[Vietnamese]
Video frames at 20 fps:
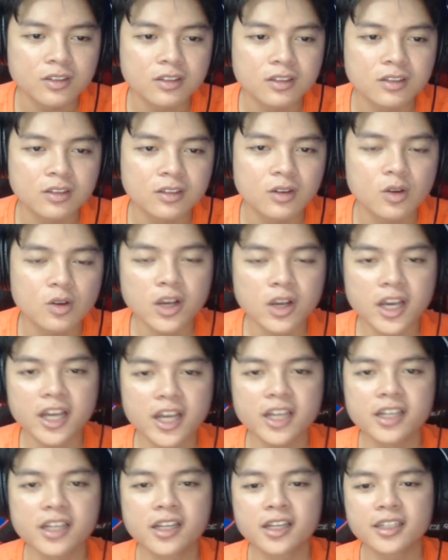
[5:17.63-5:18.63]
Ok,
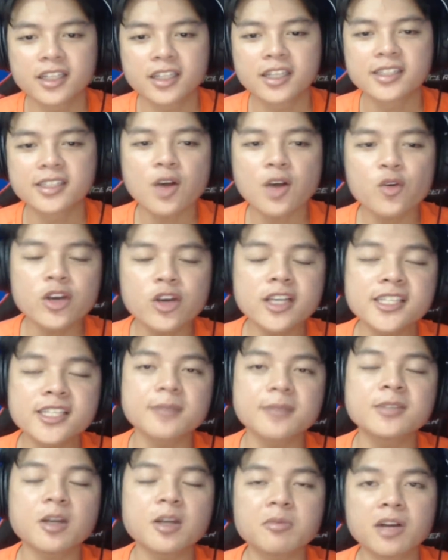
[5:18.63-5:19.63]
thì sau khi
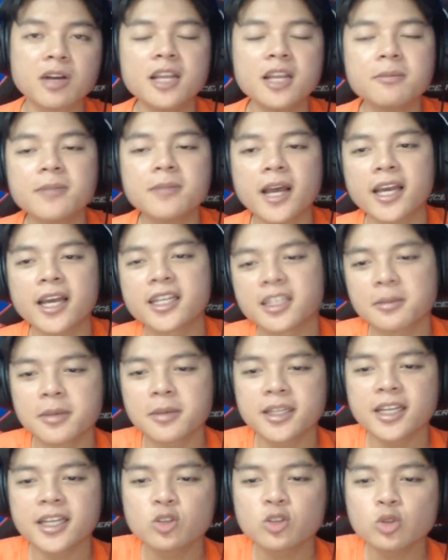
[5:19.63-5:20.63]
xem xong clip này thì
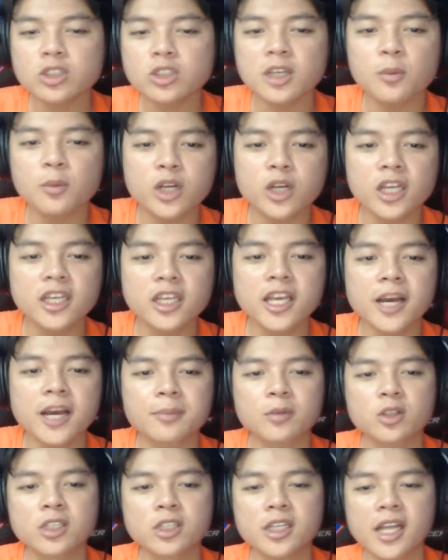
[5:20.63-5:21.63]
mình đã rút ra một kinh nghiệm
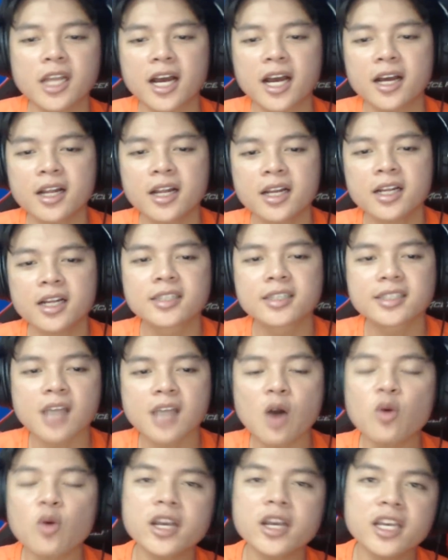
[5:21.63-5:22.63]
đó chính là
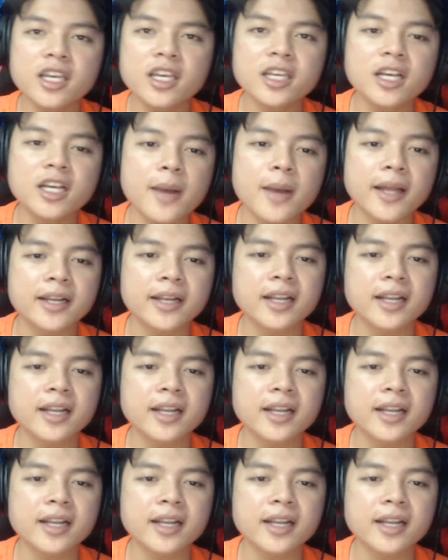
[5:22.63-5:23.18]
sau khi các bạn